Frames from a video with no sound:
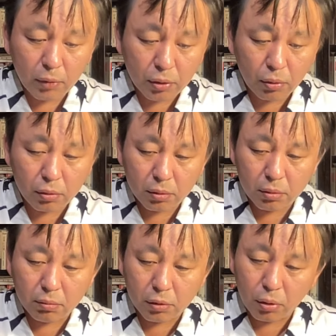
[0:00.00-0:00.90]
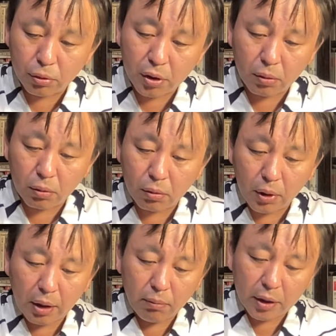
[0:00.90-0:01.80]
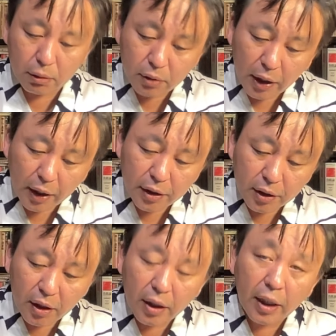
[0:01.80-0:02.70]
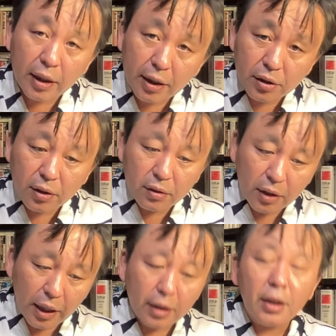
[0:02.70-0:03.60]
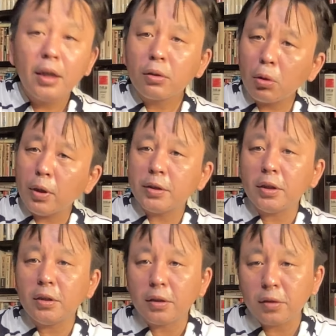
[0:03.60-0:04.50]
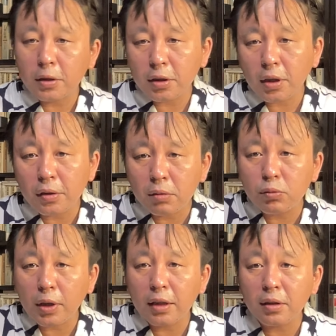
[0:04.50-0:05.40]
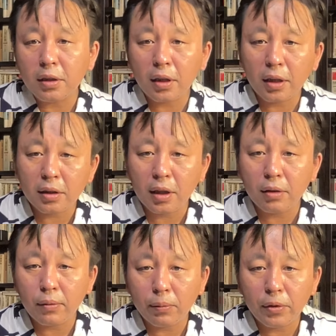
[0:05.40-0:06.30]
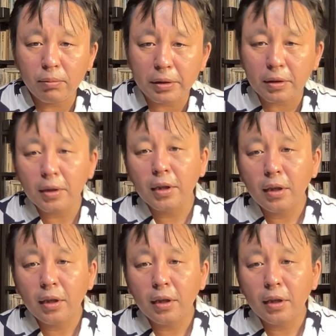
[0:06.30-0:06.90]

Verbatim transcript: まあ、そういう幼稚園の子がまだ伺い知れない話ですが今日はぜひですね日経新聞買っていただきたいと思います、